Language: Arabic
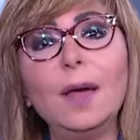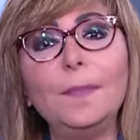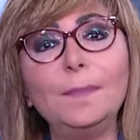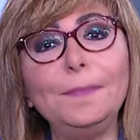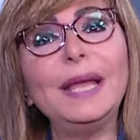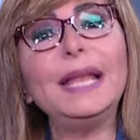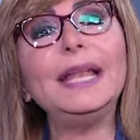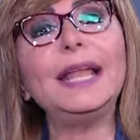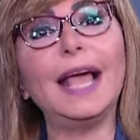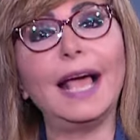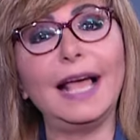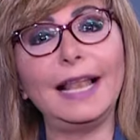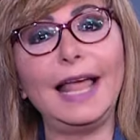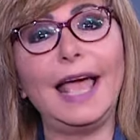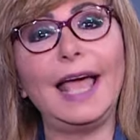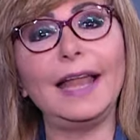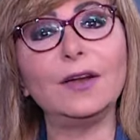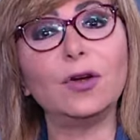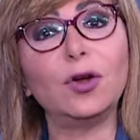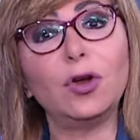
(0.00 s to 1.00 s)
من
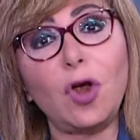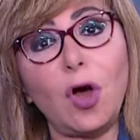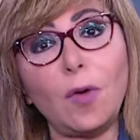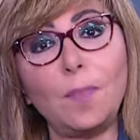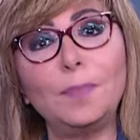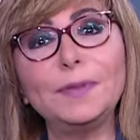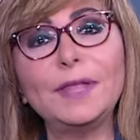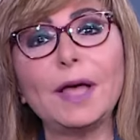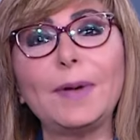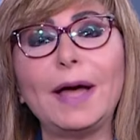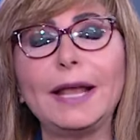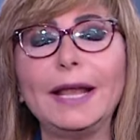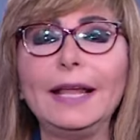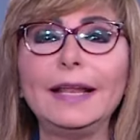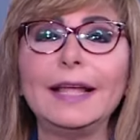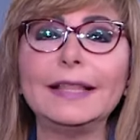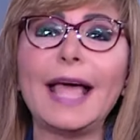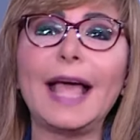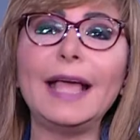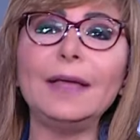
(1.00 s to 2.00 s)
إعلان كلوب طبعا
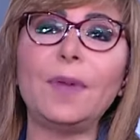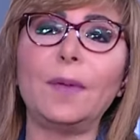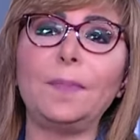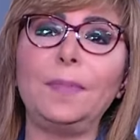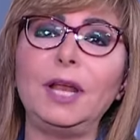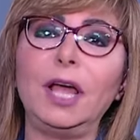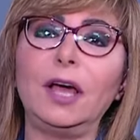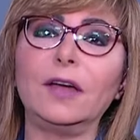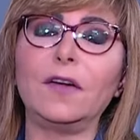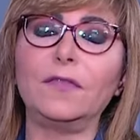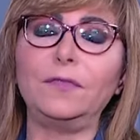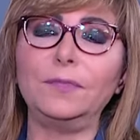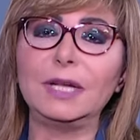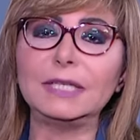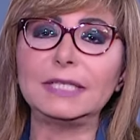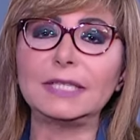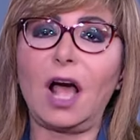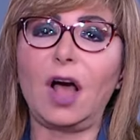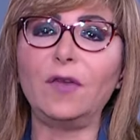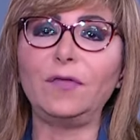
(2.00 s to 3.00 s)
إحنا دايما بنعرف من
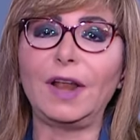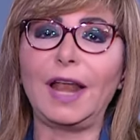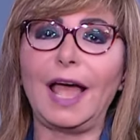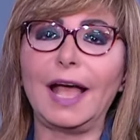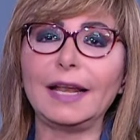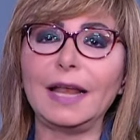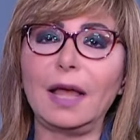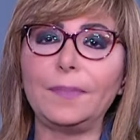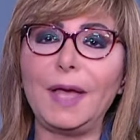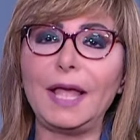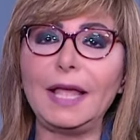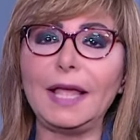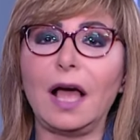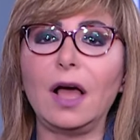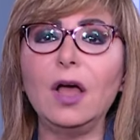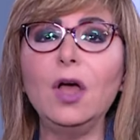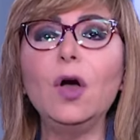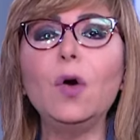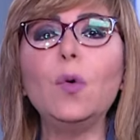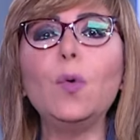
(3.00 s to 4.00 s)
الصحافة الأجنبية